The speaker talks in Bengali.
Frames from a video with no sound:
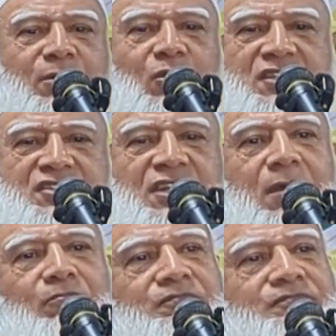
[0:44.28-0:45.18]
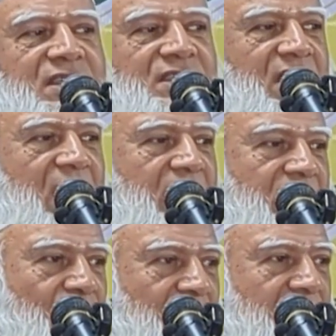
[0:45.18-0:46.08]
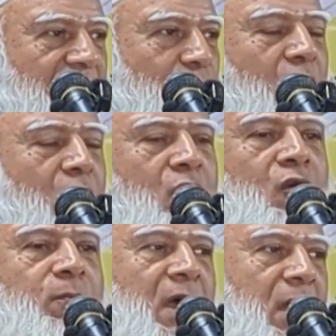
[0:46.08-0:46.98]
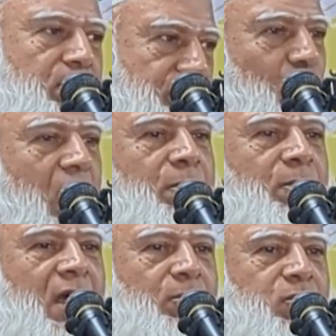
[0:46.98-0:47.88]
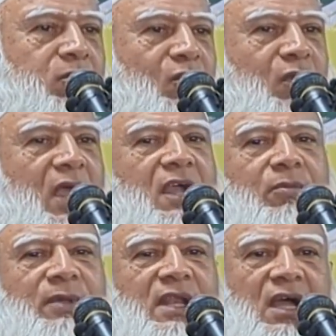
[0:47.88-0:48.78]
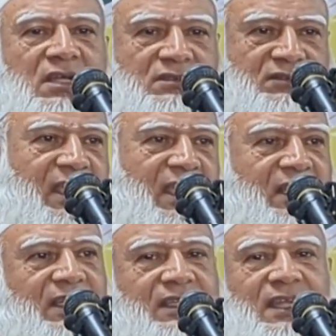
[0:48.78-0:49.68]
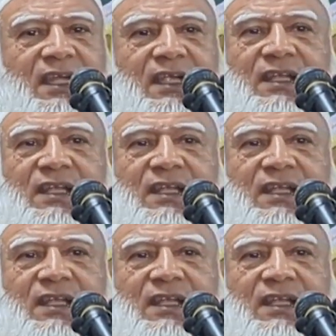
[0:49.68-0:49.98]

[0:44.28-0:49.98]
আমি বলেছিলাম যে আত্মহত্যা ভয়ঙ্কর পাপ মহাপাপ গুনায় কবিরা একদিক থেকে